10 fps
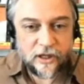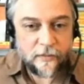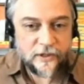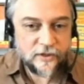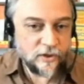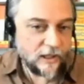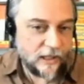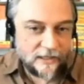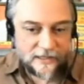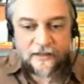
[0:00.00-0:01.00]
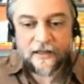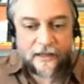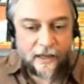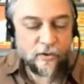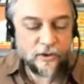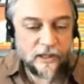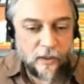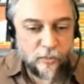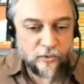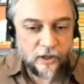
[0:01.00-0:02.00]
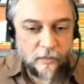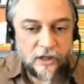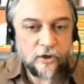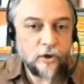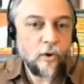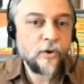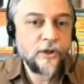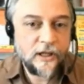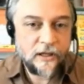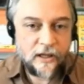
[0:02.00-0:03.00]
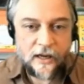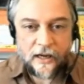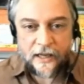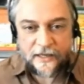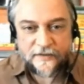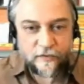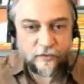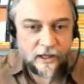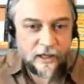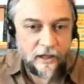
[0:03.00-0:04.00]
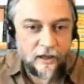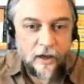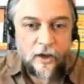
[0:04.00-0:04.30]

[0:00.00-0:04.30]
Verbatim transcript: le persone dall'azienda che hanno degli appuntamenti, ottenerle e sfruttare